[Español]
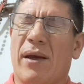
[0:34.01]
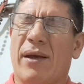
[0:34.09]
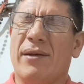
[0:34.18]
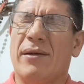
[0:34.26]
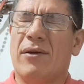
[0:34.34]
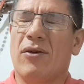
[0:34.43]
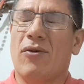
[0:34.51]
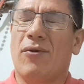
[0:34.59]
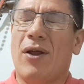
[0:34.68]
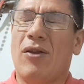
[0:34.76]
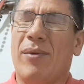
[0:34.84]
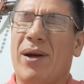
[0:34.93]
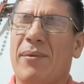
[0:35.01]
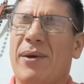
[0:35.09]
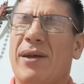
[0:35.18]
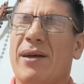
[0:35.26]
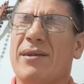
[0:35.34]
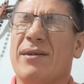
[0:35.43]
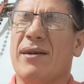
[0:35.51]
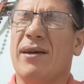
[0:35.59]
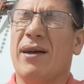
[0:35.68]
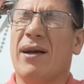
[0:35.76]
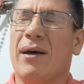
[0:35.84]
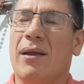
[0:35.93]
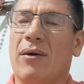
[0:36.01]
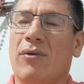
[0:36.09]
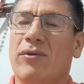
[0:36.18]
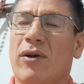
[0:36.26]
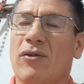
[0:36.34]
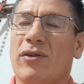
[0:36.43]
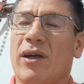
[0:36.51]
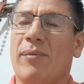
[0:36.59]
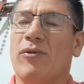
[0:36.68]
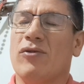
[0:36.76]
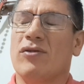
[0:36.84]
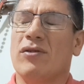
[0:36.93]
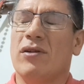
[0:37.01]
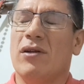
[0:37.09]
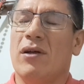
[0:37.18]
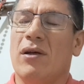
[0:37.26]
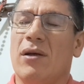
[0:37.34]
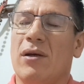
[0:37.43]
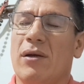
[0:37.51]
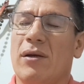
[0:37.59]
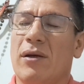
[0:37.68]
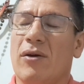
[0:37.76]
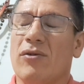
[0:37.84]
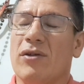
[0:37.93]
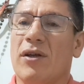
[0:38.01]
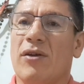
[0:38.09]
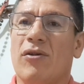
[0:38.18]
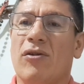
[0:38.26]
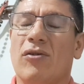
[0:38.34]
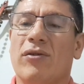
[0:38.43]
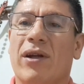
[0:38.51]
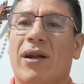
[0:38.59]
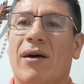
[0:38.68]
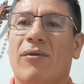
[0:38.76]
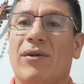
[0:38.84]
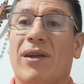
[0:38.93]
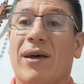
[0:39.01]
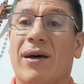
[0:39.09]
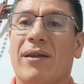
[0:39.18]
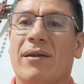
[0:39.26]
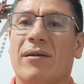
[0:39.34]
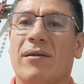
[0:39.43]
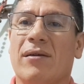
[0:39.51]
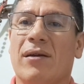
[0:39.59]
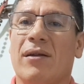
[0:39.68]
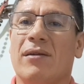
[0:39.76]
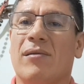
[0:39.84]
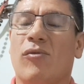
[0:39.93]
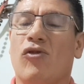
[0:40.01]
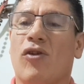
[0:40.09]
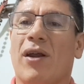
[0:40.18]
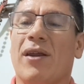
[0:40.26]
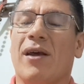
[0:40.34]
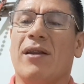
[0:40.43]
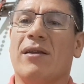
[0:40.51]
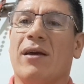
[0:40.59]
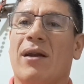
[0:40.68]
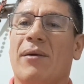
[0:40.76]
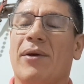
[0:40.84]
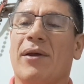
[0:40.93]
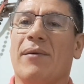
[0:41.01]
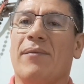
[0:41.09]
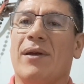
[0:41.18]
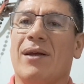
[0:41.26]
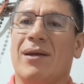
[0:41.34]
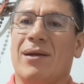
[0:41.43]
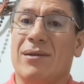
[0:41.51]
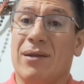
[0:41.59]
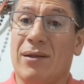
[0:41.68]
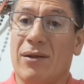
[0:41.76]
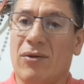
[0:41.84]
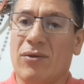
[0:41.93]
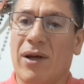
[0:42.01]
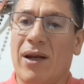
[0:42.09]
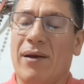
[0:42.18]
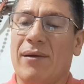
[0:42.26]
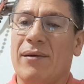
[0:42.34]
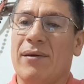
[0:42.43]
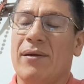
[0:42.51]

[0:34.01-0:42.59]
Que sea Señor logrando maravillas en cada uno de los equipos y concediendo el don de la unidad y el testimonio radiante de la vida sacerdotal